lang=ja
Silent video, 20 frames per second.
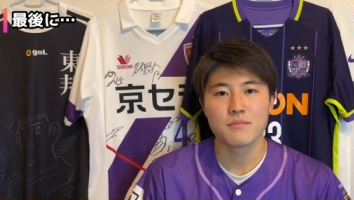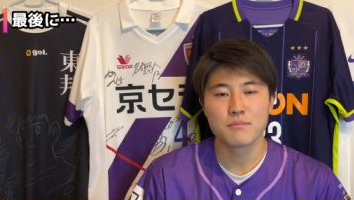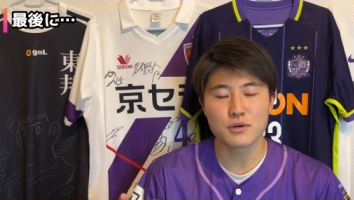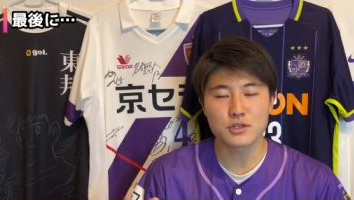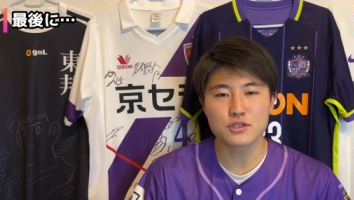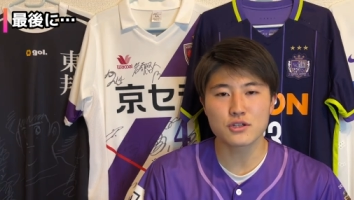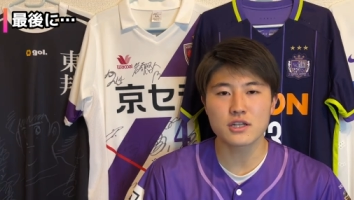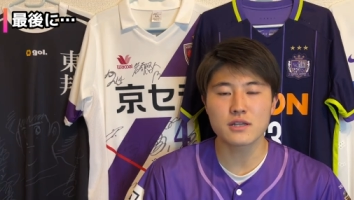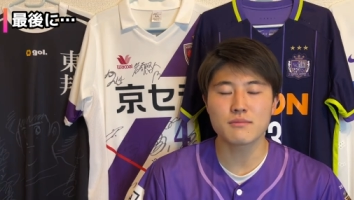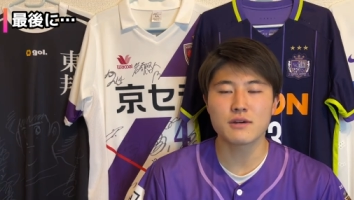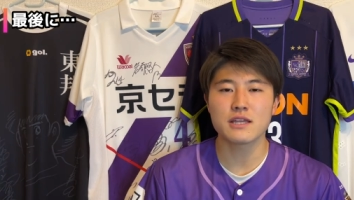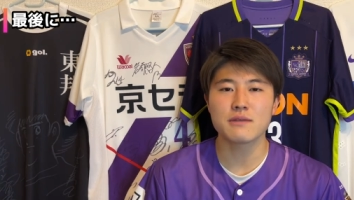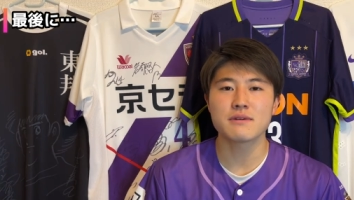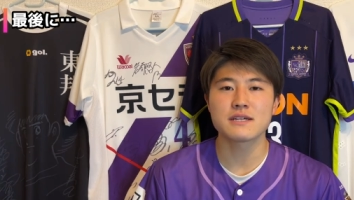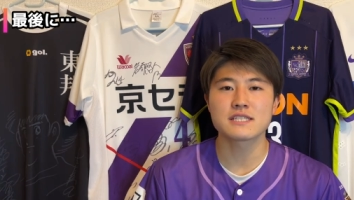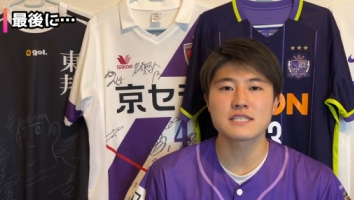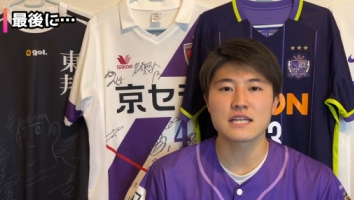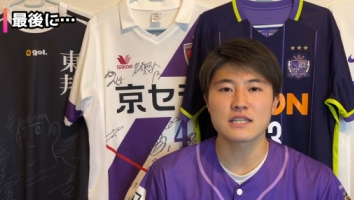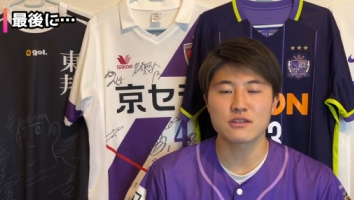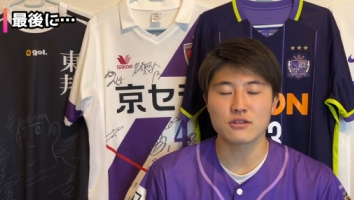冒頭にも言い
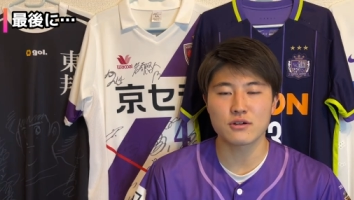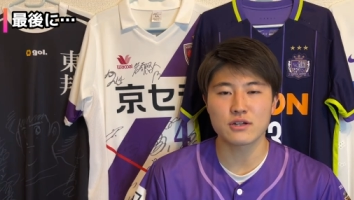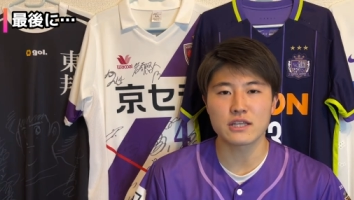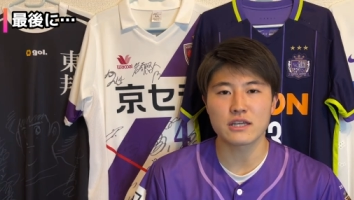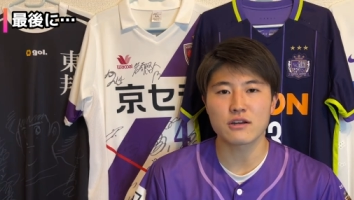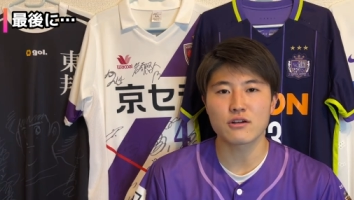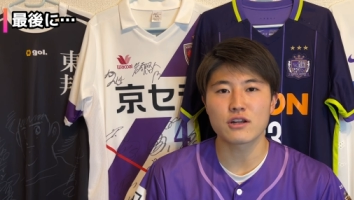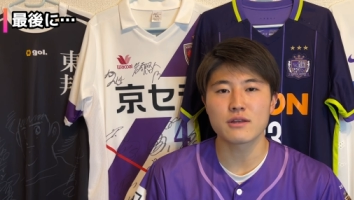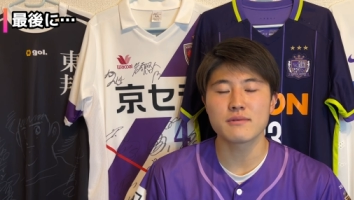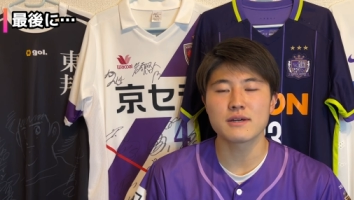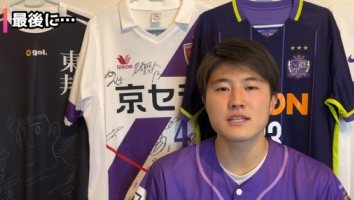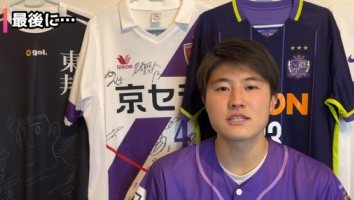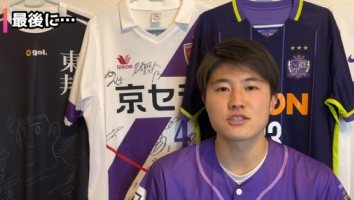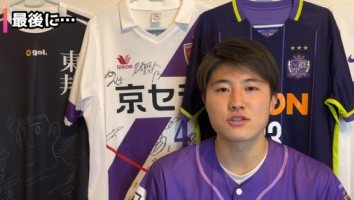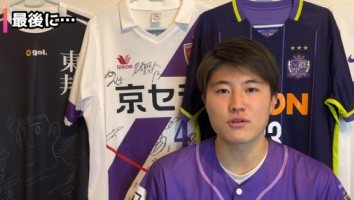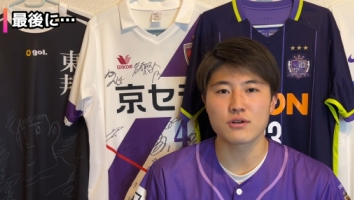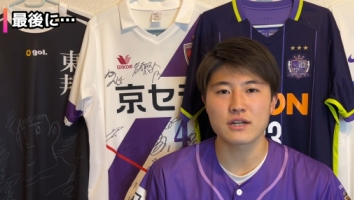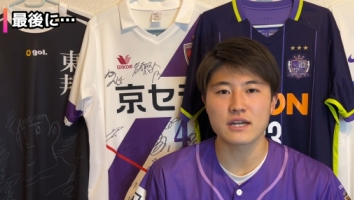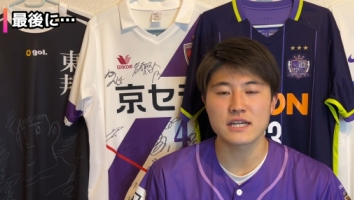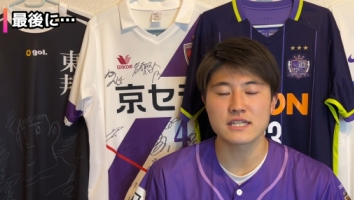ました通り、これまで
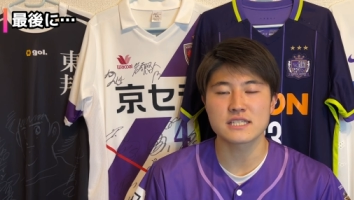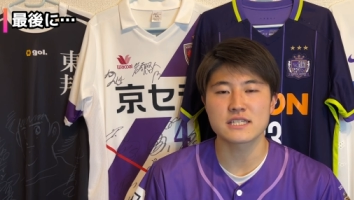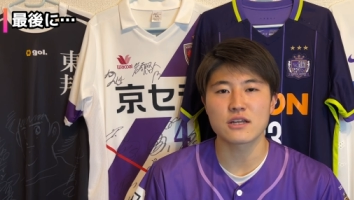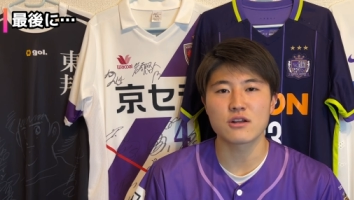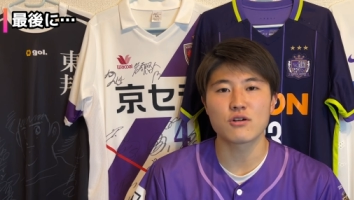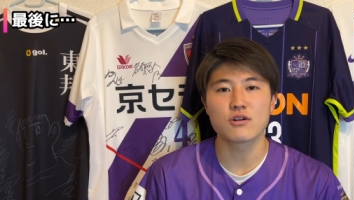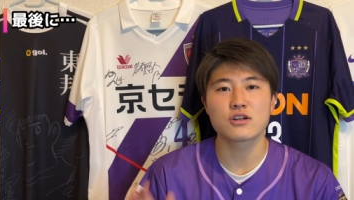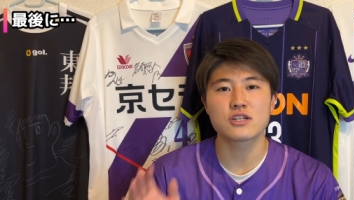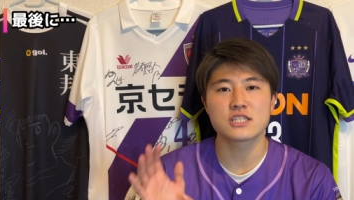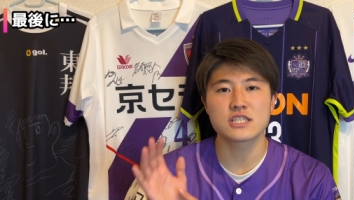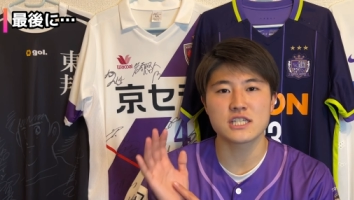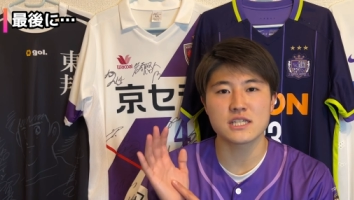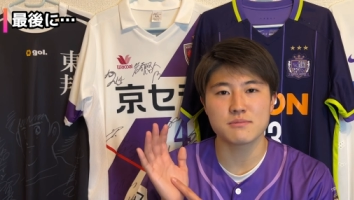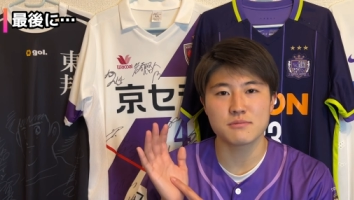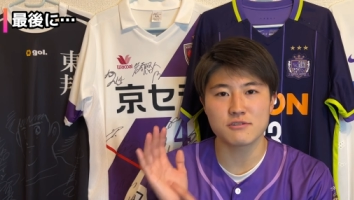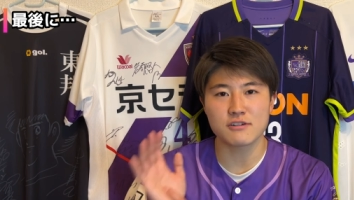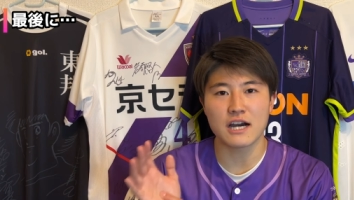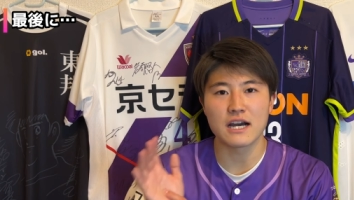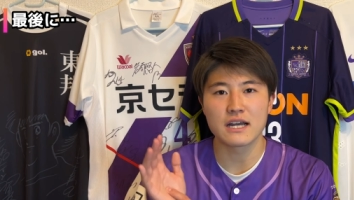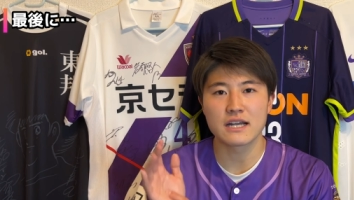紹介した6
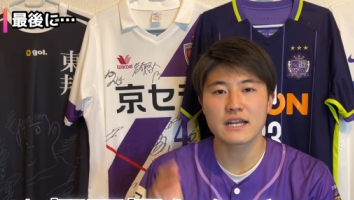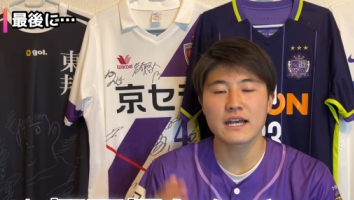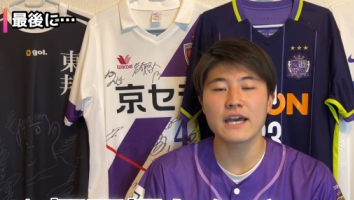チームは